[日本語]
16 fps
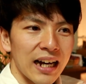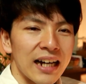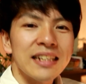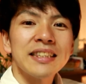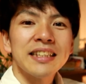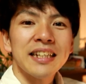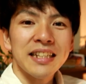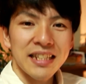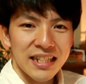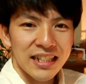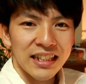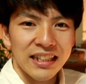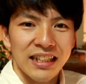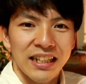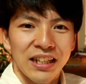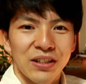安全に
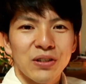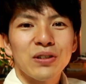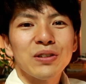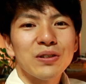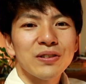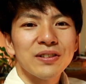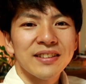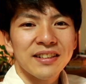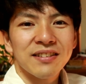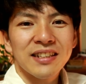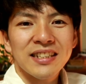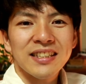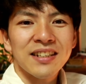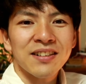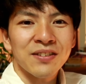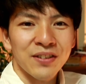誘導してく
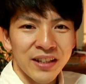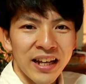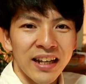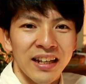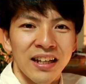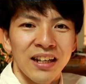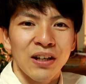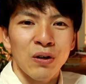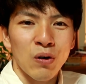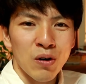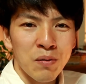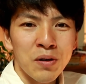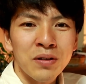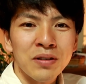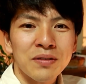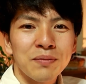ださるのでここ
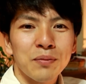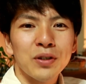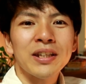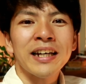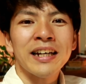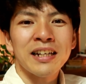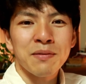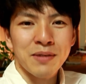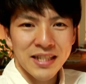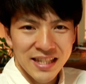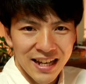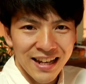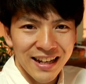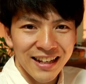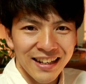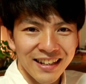も問題ありま
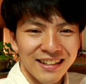せん。